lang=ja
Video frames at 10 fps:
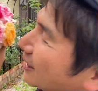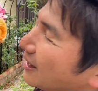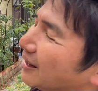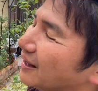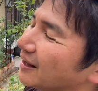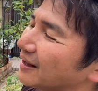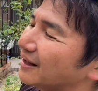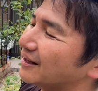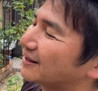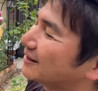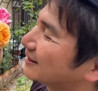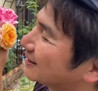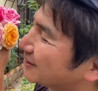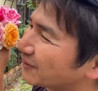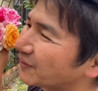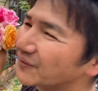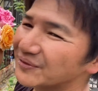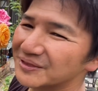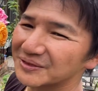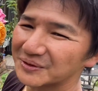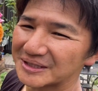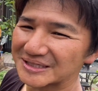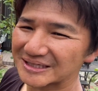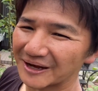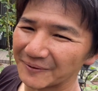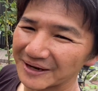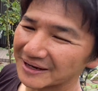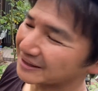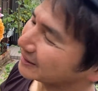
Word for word: ああ本当に爽やか